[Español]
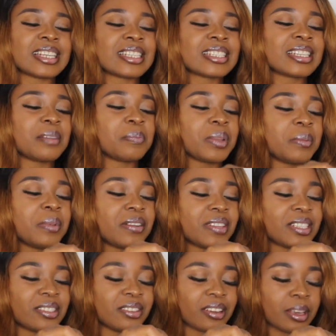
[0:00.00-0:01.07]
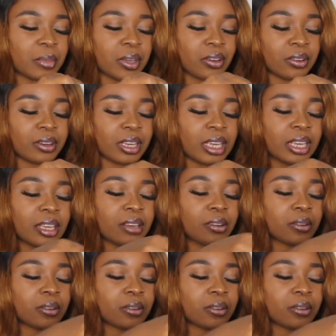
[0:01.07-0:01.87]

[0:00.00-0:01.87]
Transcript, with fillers: ese es el primer vestido que me cogí.